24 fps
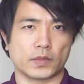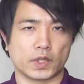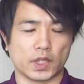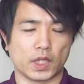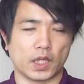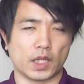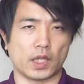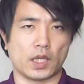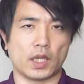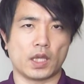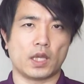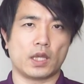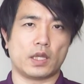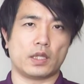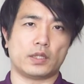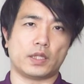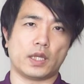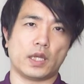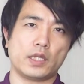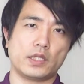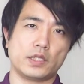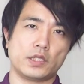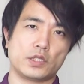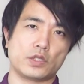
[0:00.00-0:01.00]
で
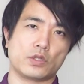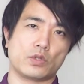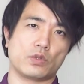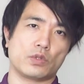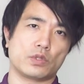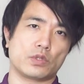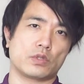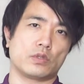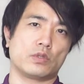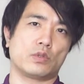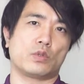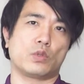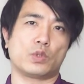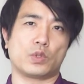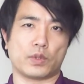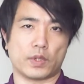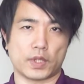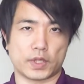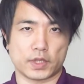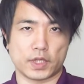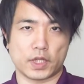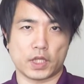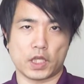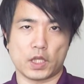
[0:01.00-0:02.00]
断食をすること
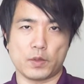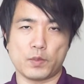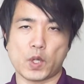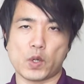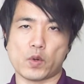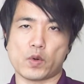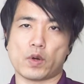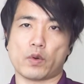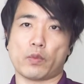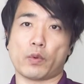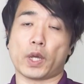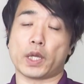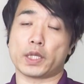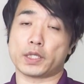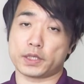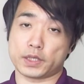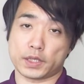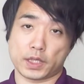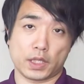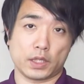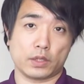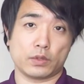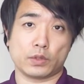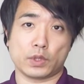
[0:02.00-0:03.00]
はですね今は
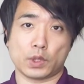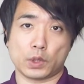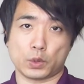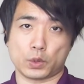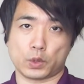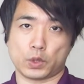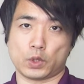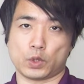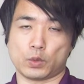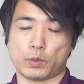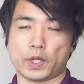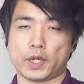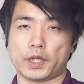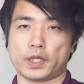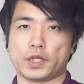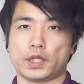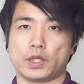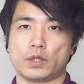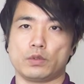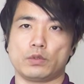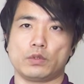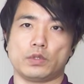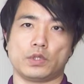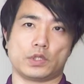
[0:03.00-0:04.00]
ファスティングというふうに呼ばれ
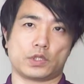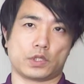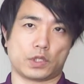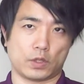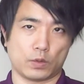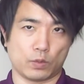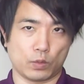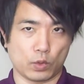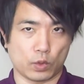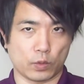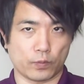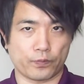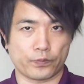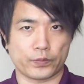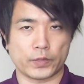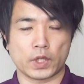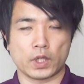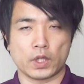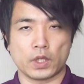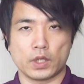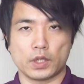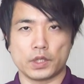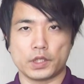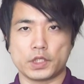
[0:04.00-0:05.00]
ているんですけども、
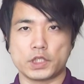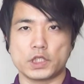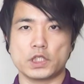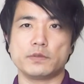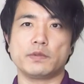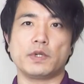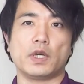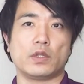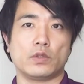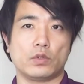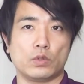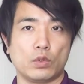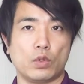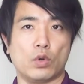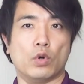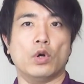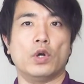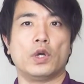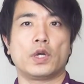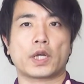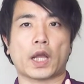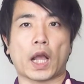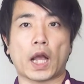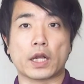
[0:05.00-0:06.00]
一番
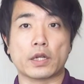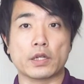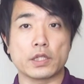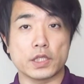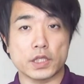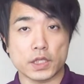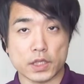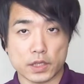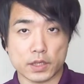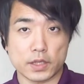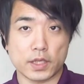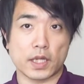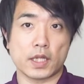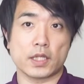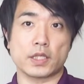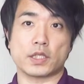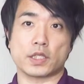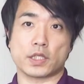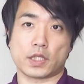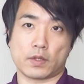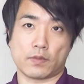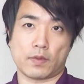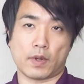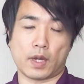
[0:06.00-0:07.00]
の確実
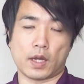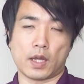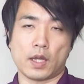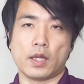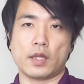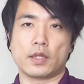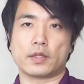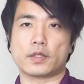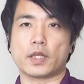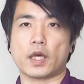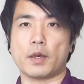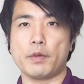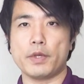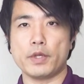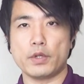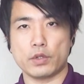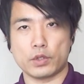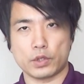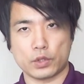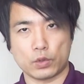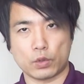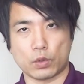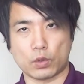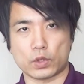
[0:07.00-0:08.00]
断食は食べ
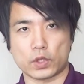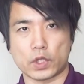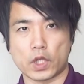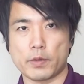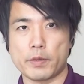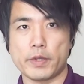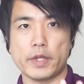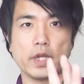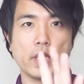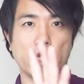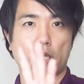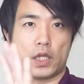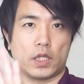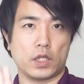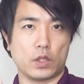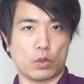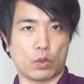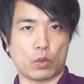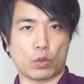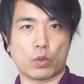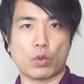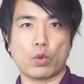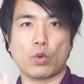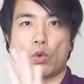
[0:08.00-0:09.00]
る日と食べない
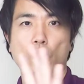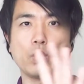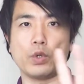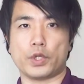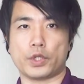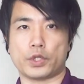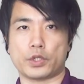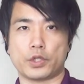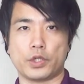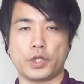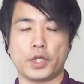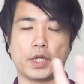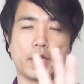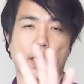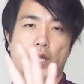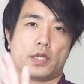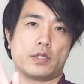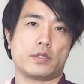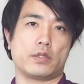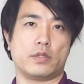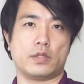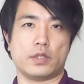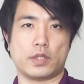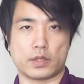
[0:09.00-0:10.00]
日を交互に繰り
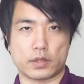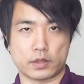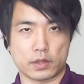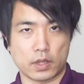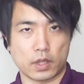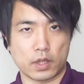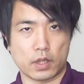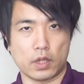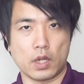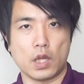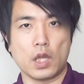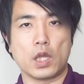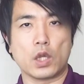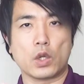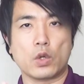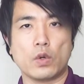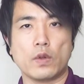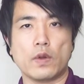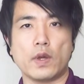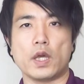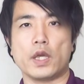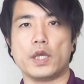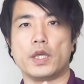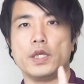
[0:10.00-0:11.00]
返すんですが、
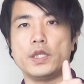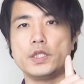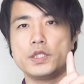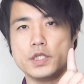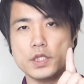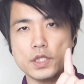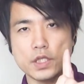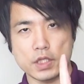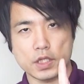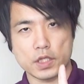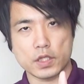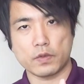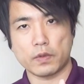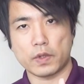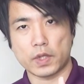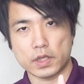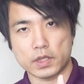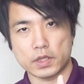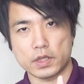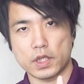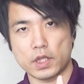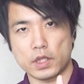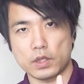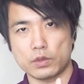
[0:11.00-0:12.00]
これはいちにち
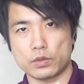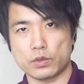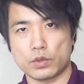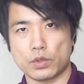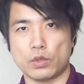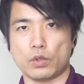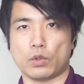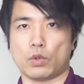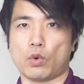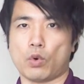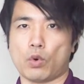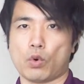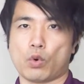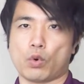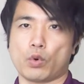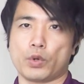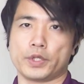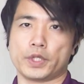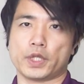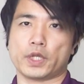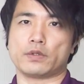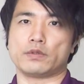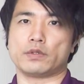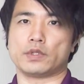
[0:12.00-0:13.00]
ファスティングという方
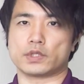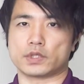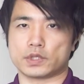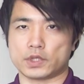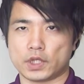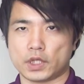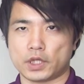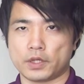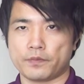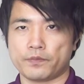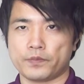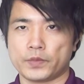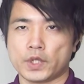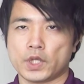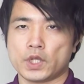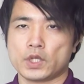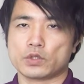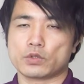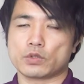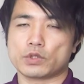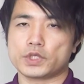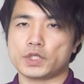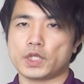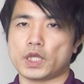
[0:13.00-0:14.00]
法になるんですね。
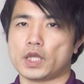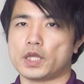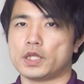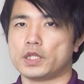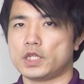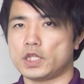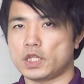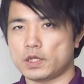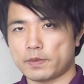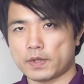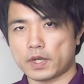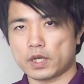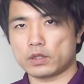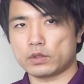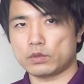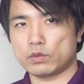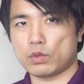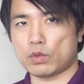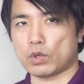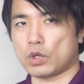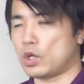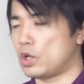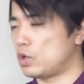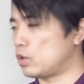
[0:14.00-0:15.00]
そしてにばん
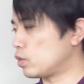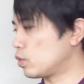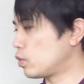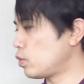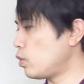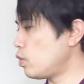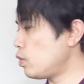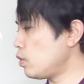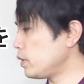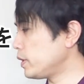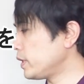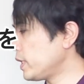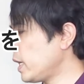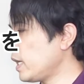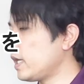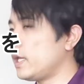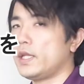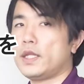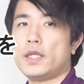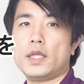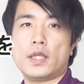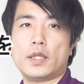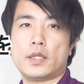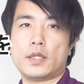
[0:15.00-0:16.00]
のごた
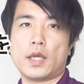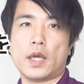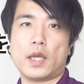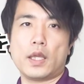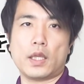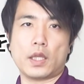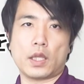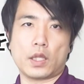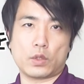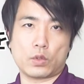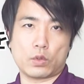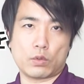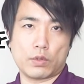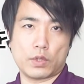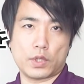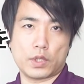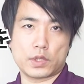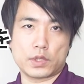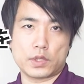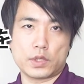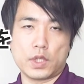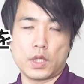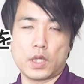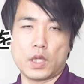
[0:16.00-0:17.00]
いにダイエットは
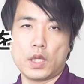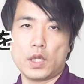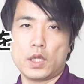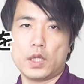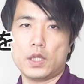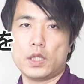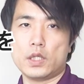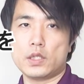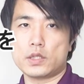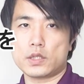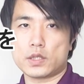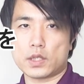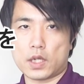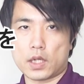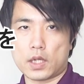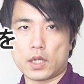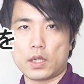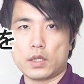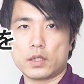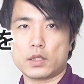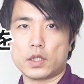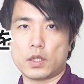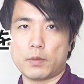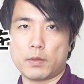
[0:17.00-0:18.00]
ですねいつか
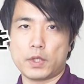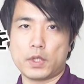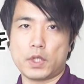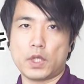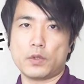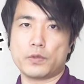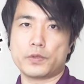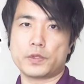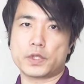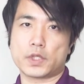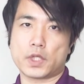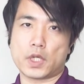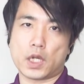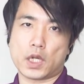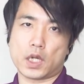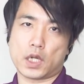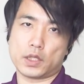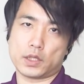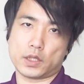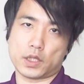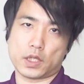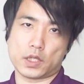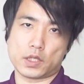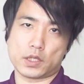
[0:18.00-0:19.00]
かん食べてふつか
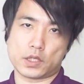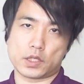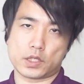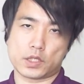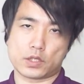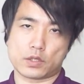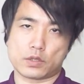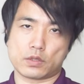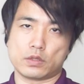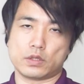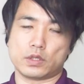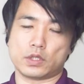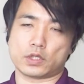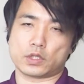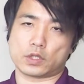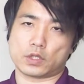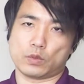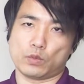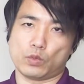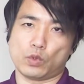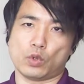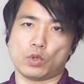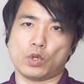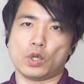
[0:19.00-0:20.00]
かん断食するんです
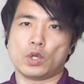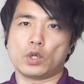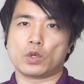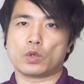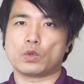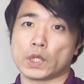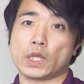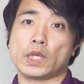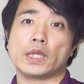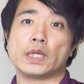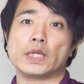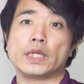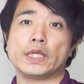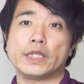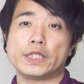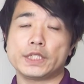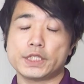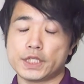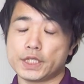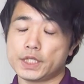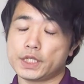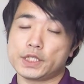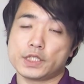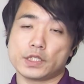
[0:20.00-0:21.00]
けども、
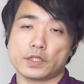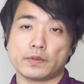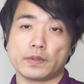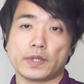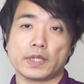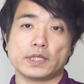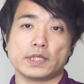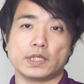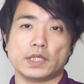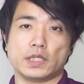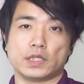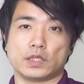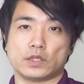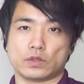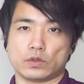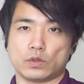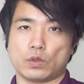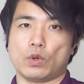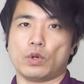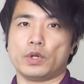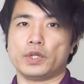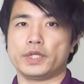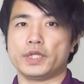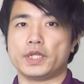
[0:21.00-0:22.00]
いちにち
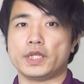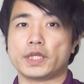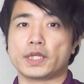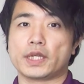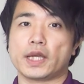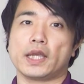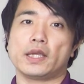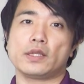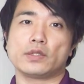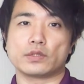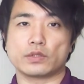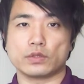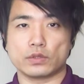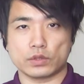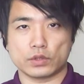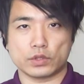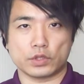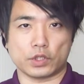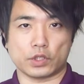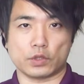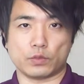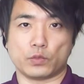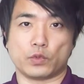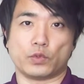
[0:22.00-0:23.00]
ファスティングをにかいするっ
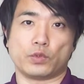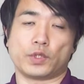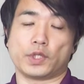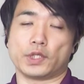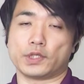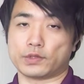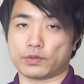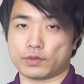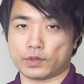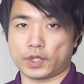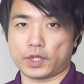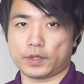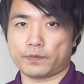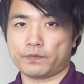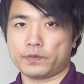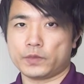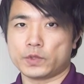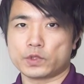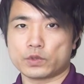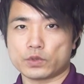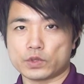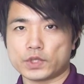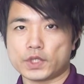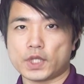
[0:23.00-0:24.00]
ていうものですよね。
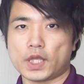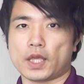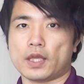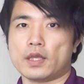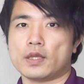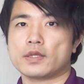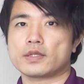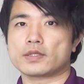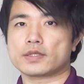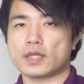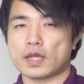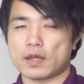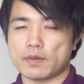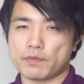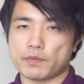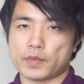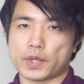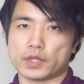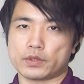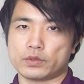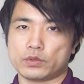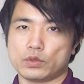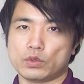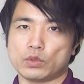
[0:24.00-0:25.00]
そしてさ
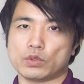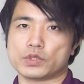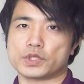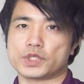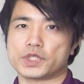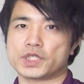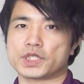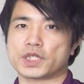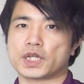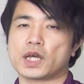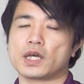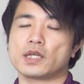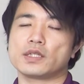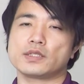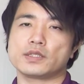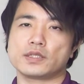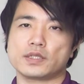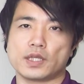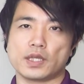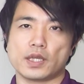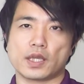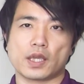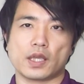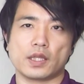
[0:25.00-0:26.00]
んばんの時間
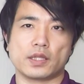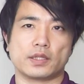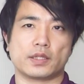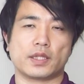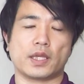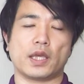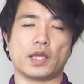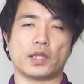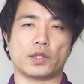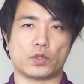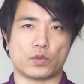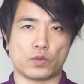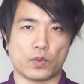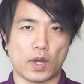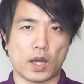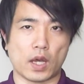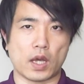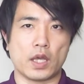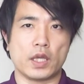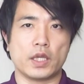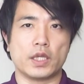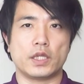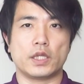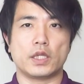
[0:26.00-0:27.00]
制限ダイエットは